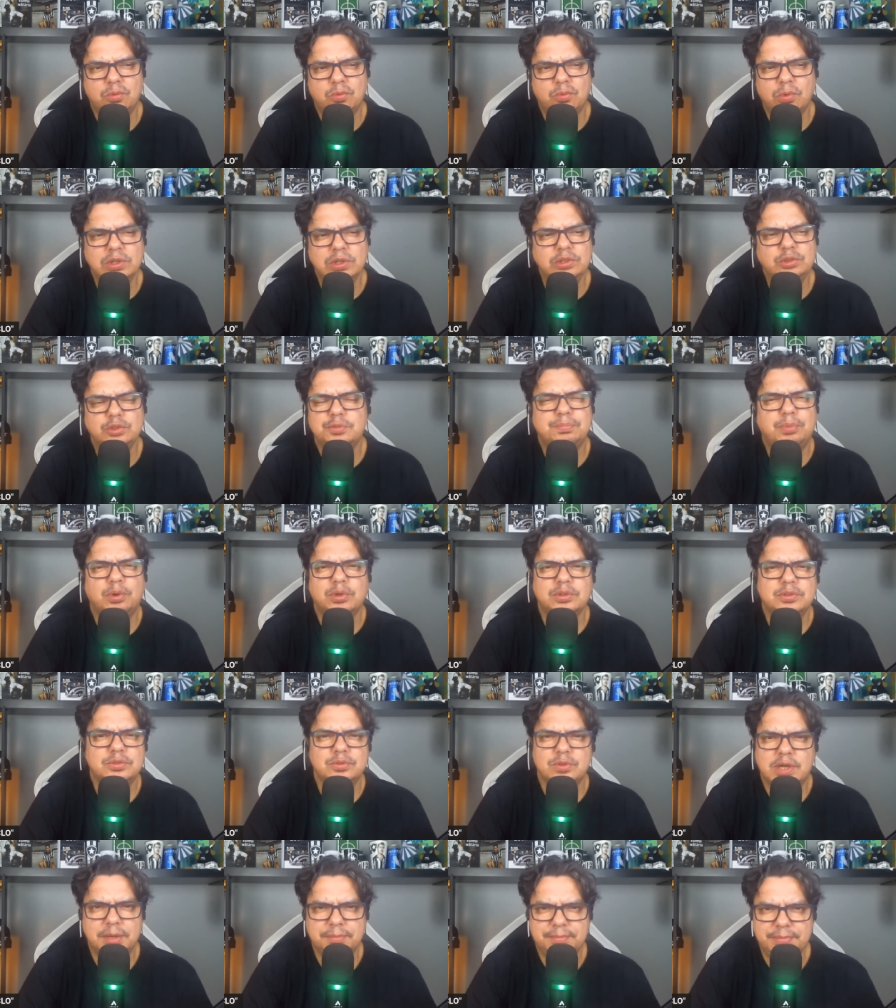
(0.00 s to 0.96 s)
quantos
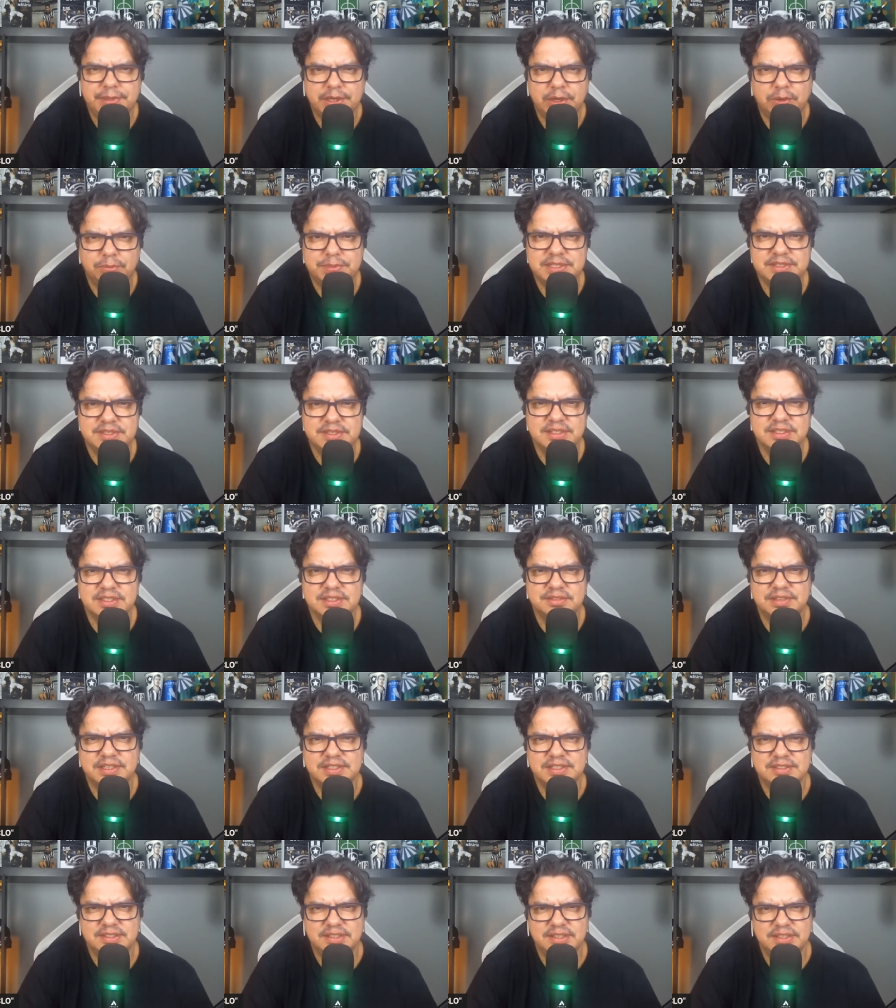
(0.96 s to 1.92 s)
pontos o campeão precisa
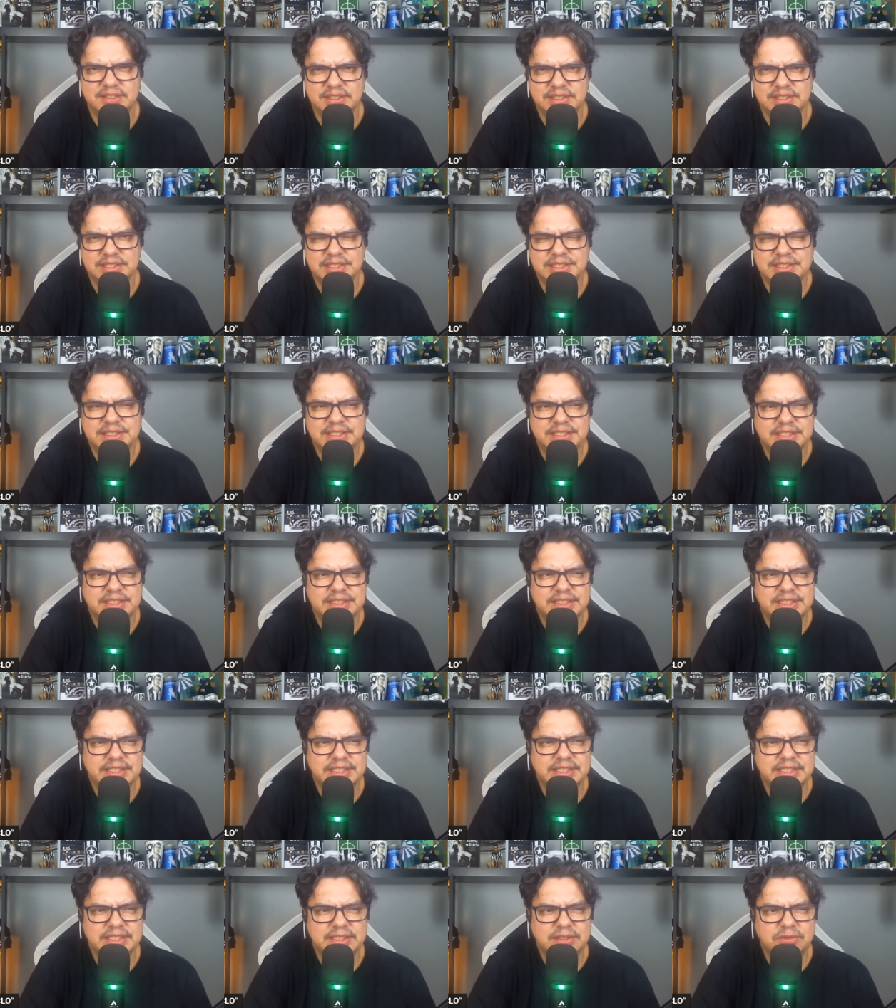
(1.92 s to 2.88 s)
fazer,
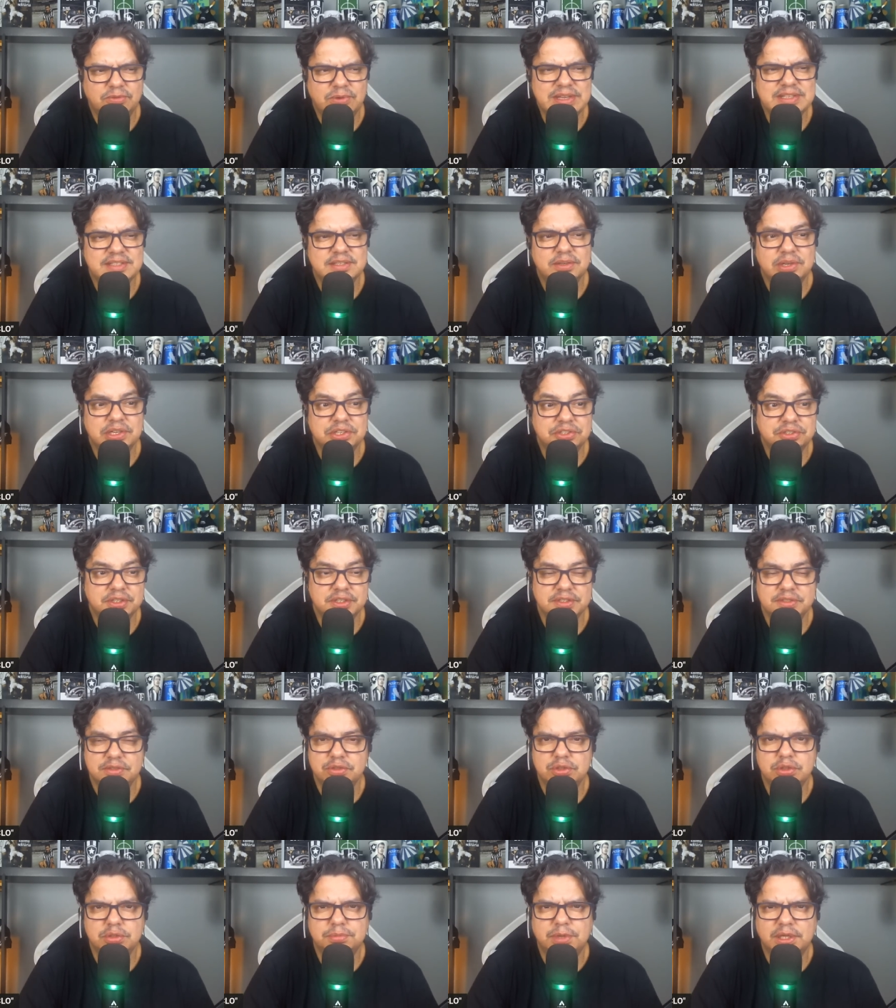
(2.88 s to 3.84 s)
é, quais são as
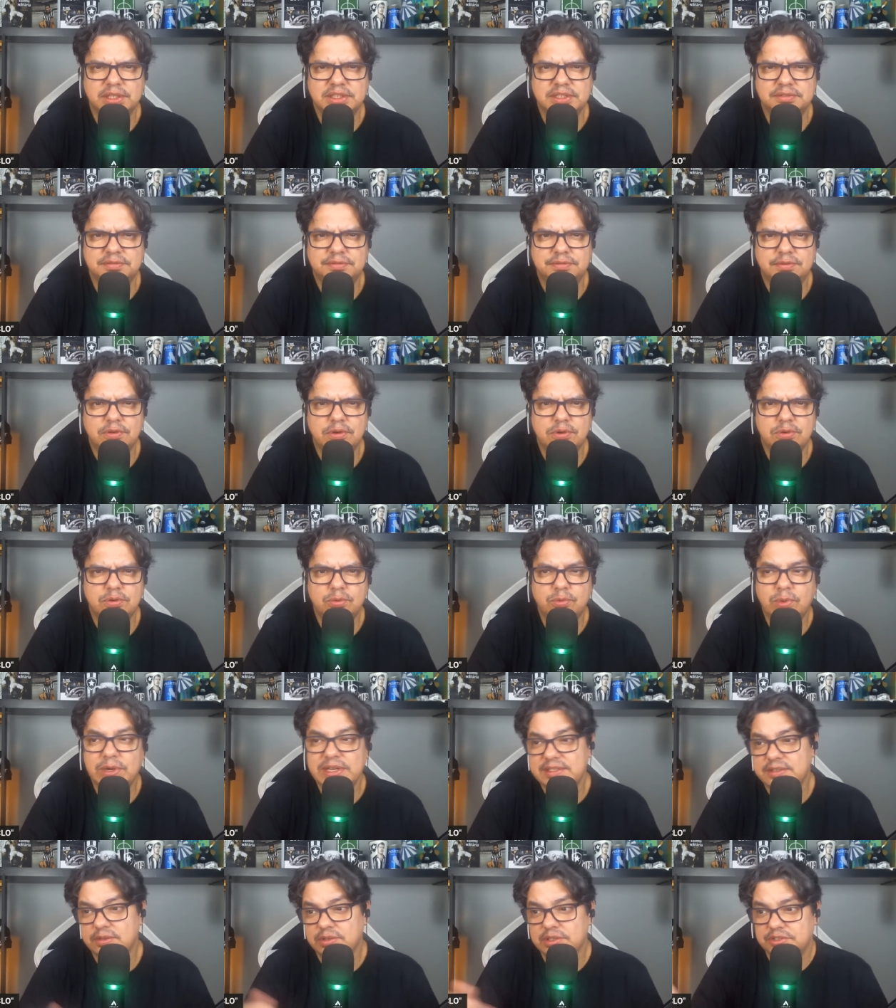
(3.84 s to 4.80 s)
chances do Botafogo,
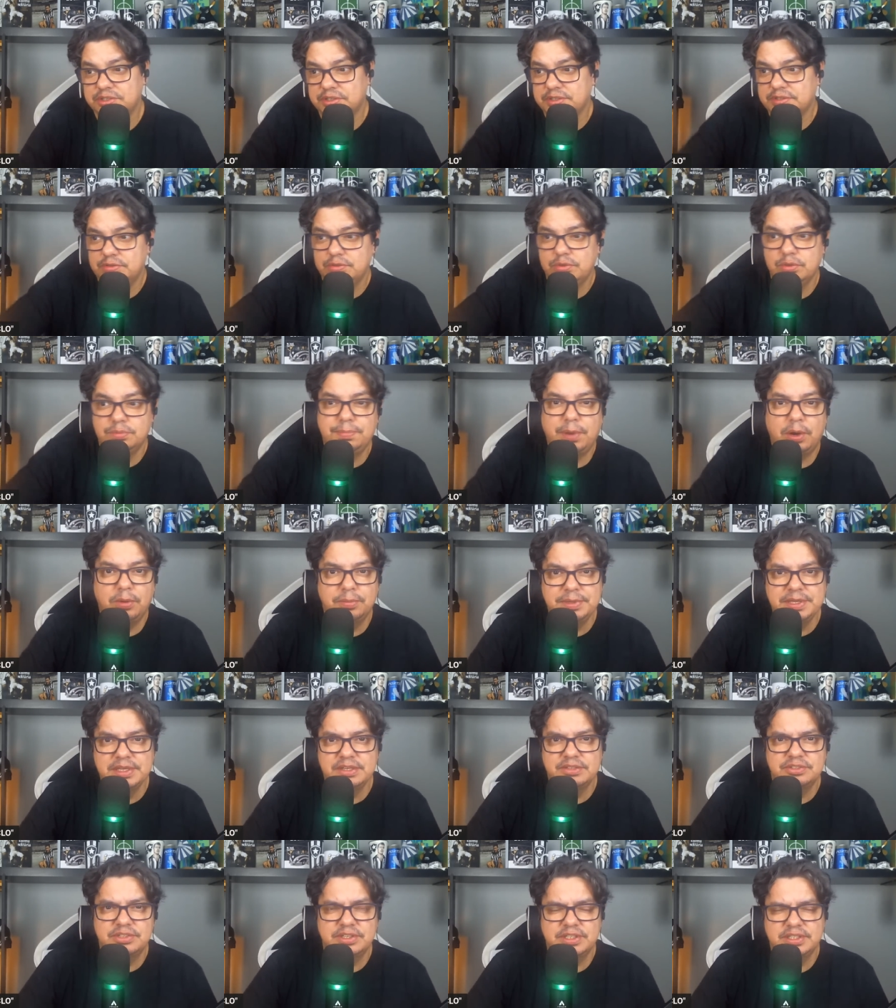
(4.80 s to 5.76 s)
quais são as chances do
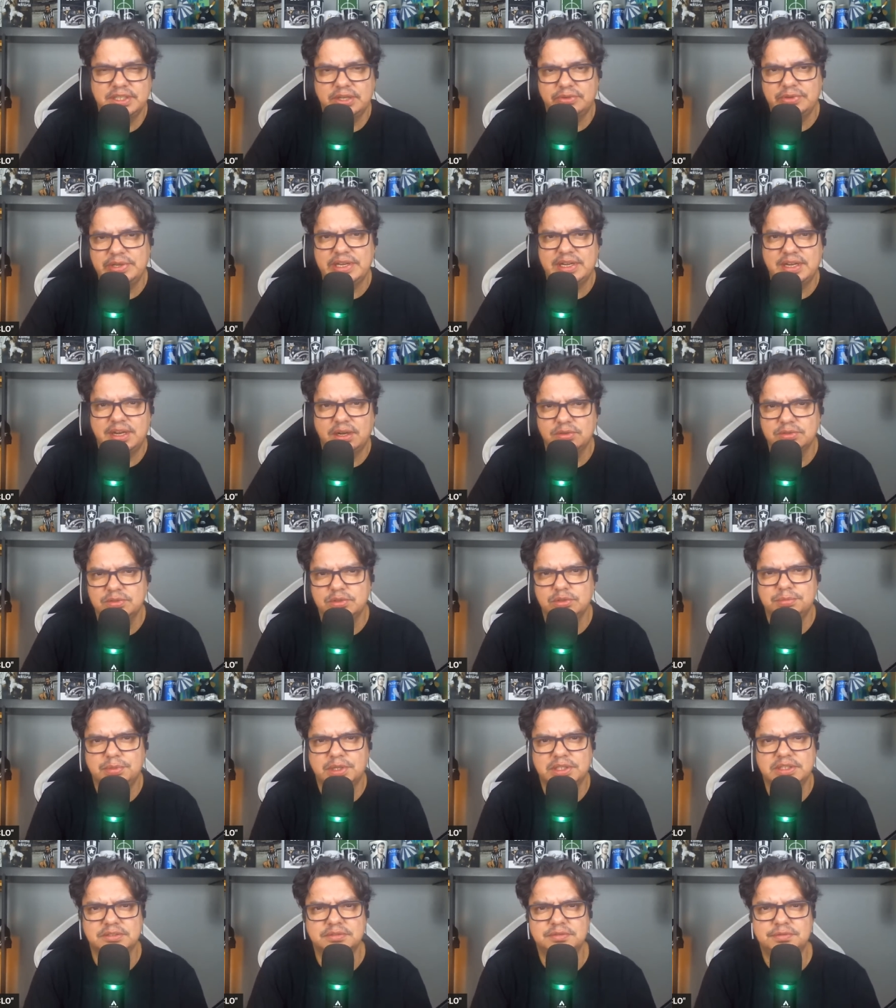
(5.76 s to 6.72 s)
Palmeiras, que está no encalço do
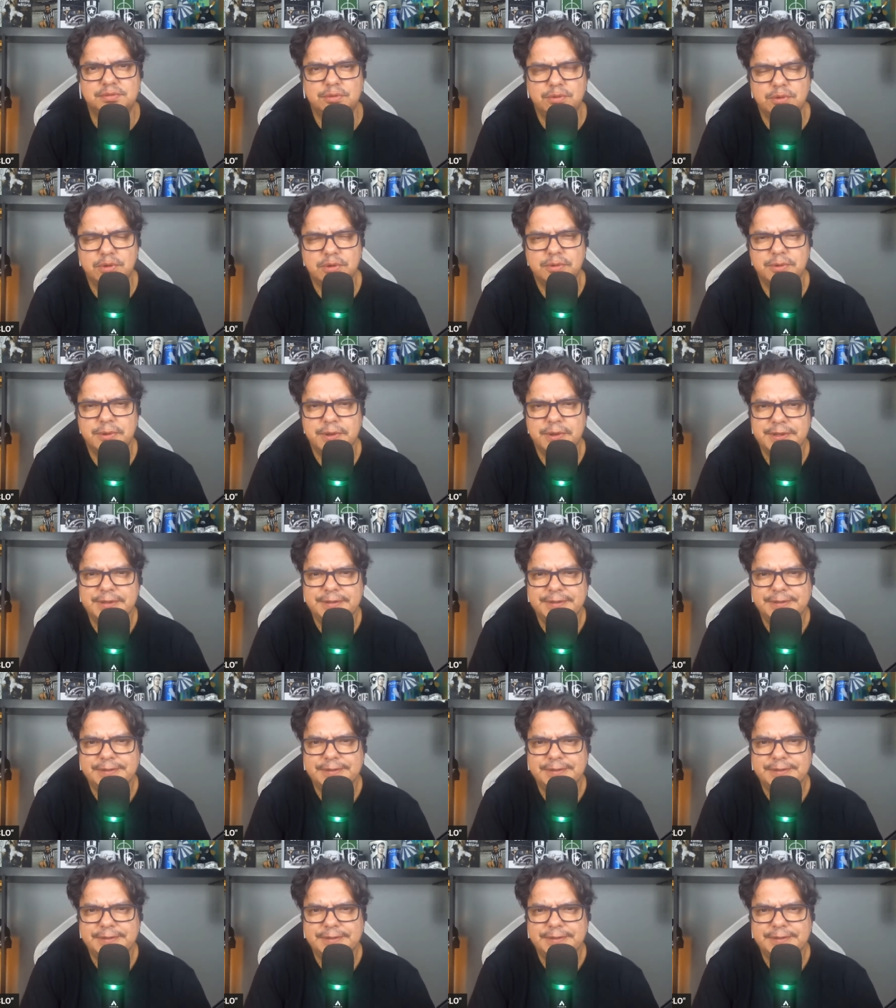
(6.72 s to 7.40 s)
Botafogo,